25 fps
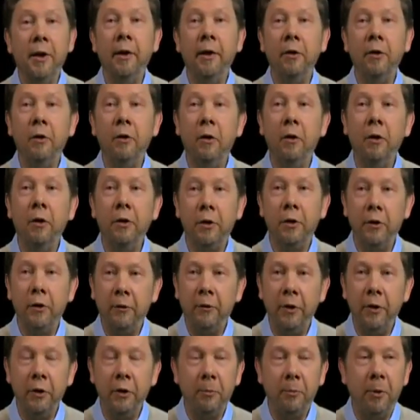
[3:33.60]
puisque c'est
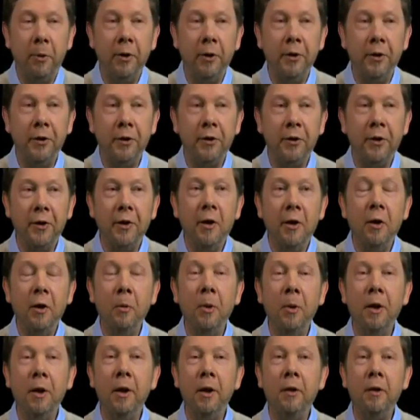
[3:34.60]
là une réponse
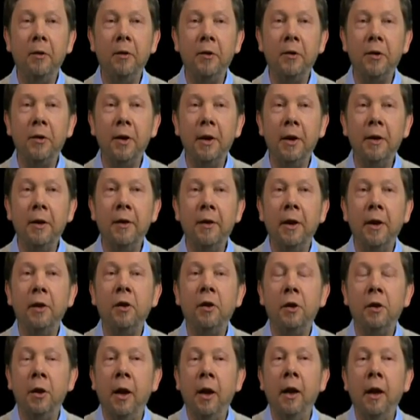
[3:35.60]
inconsciente.
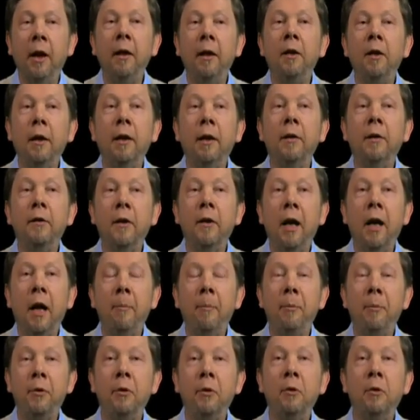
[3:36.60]
Nous sommes appelés à
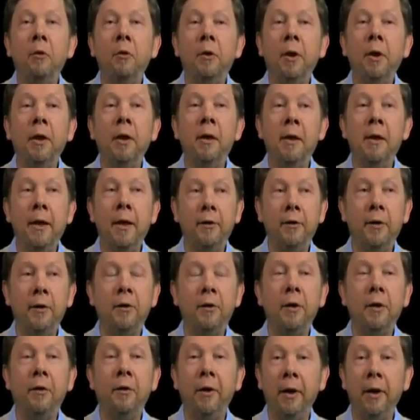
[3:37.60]
voir qu'un
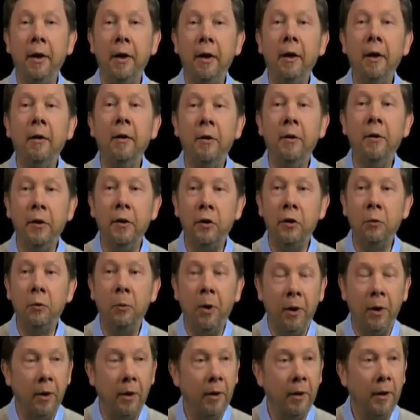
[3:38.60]
changement est absolument
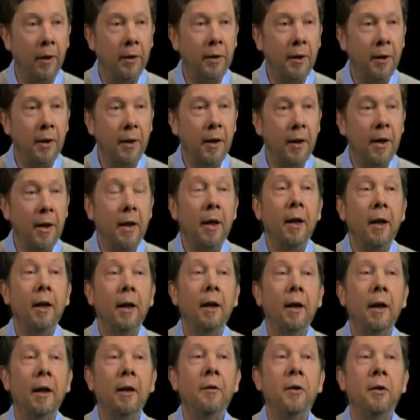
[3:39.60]
nécessaire en ce
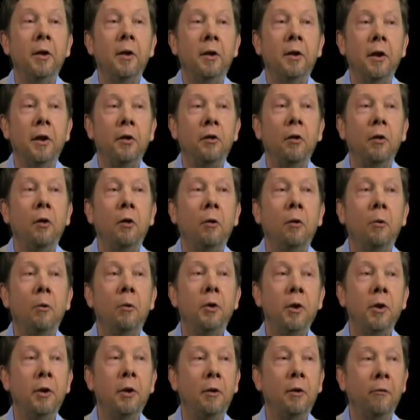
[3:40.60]
monde, que la
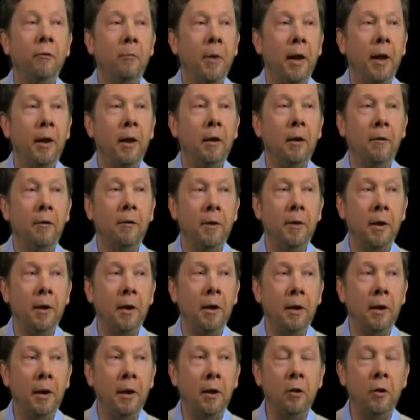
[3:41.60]
dissolution de
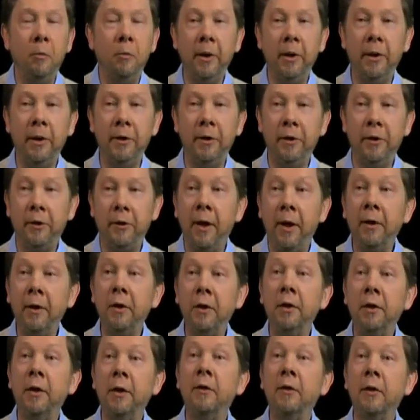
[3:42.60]
nombreuses structures basées
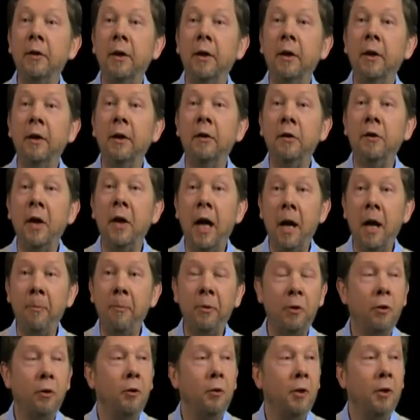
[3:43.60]
sur l'ego
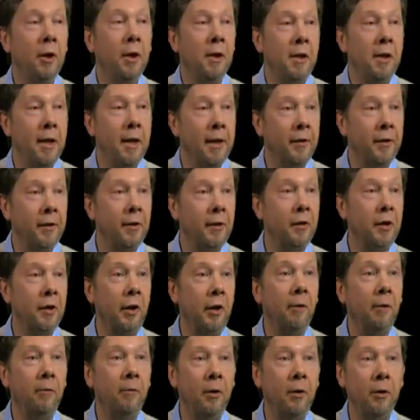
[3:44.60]
est absolument
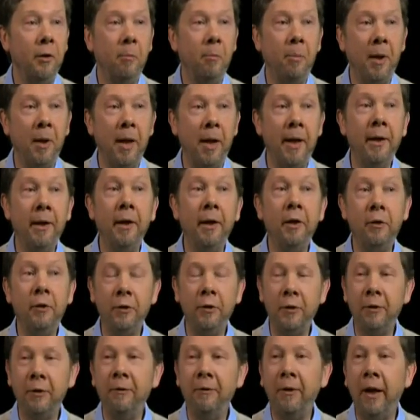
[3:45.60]
nécessaire pour que la
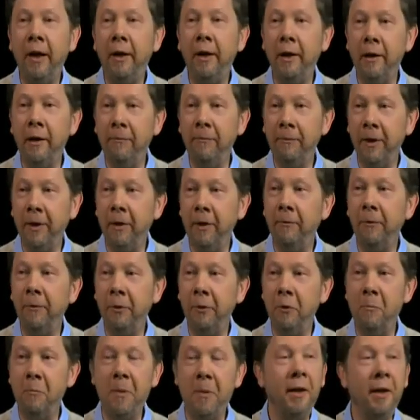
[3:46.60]
planète
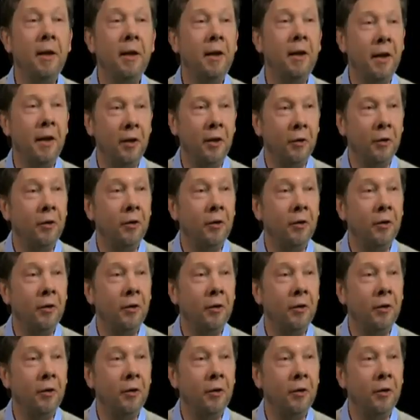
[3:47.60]
survive,